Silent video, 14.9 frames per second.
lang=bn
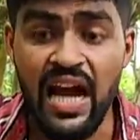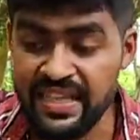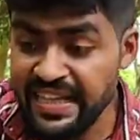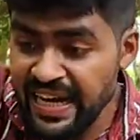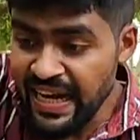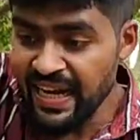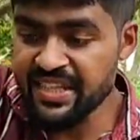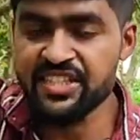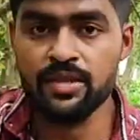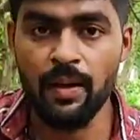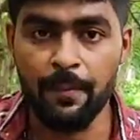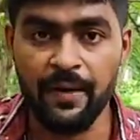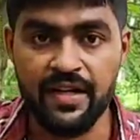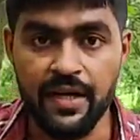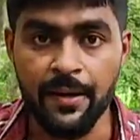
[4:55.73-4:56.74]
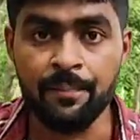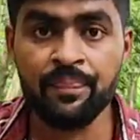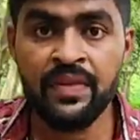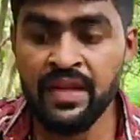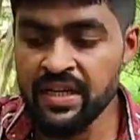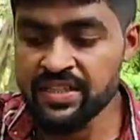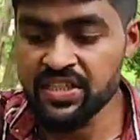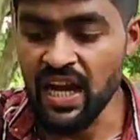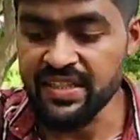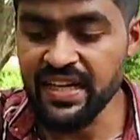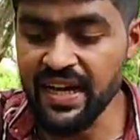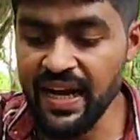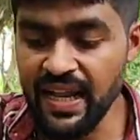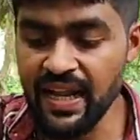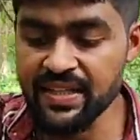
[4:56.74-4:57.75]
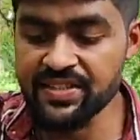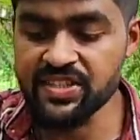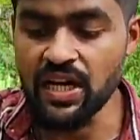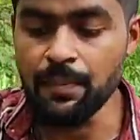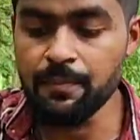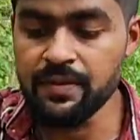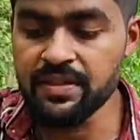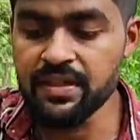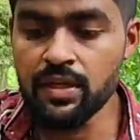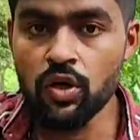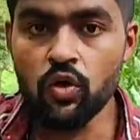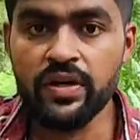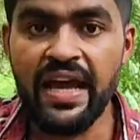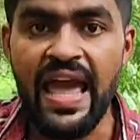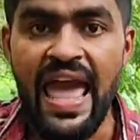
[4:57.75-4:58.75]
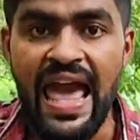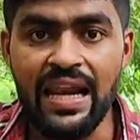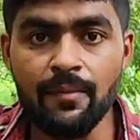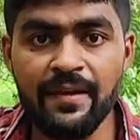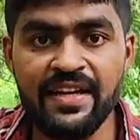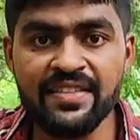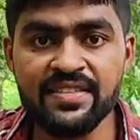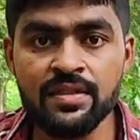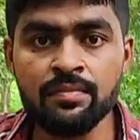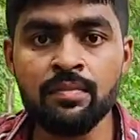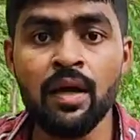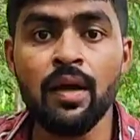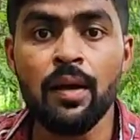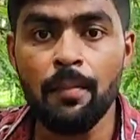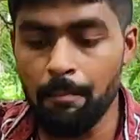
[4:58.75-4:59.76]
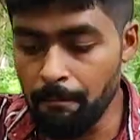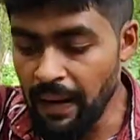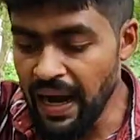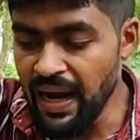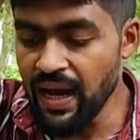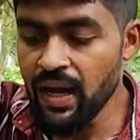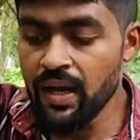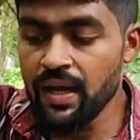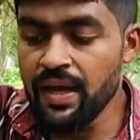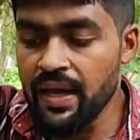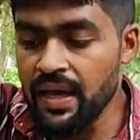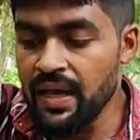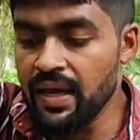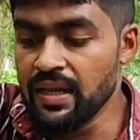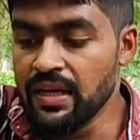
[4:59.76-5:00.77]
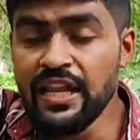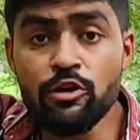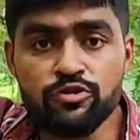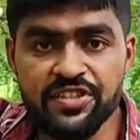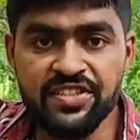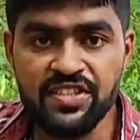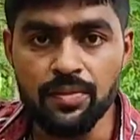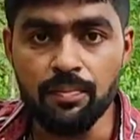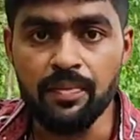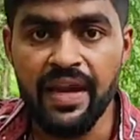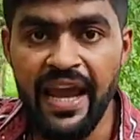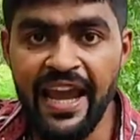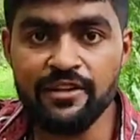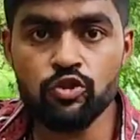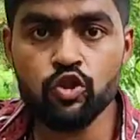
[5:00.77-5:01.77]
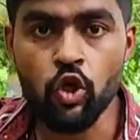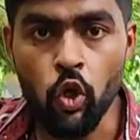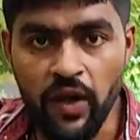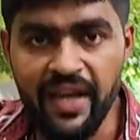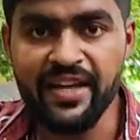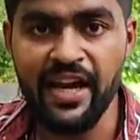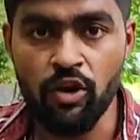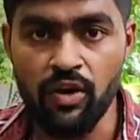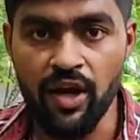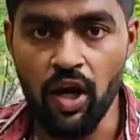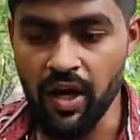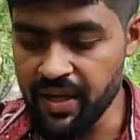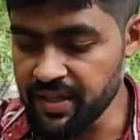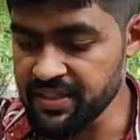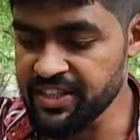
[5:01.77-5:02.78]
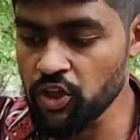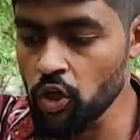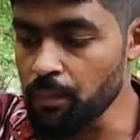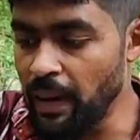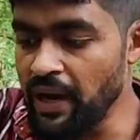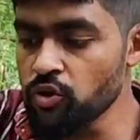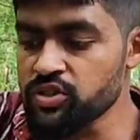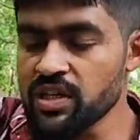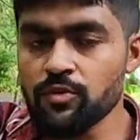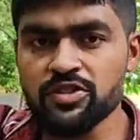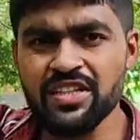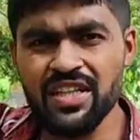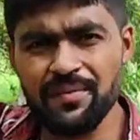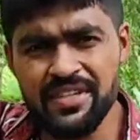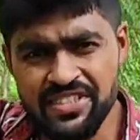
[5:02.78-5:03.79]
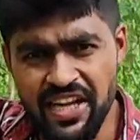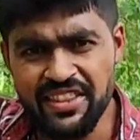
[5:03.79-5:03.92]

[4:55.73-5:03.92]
সাদা কালাচের ব্যাপারটা সাদা কালার ছাপ ওটা অ্যালবিনিজম বা লিউসিজম এই দুটো রোগের কারণে হয় যেরকম মানুষের মধ্যে দেখবেন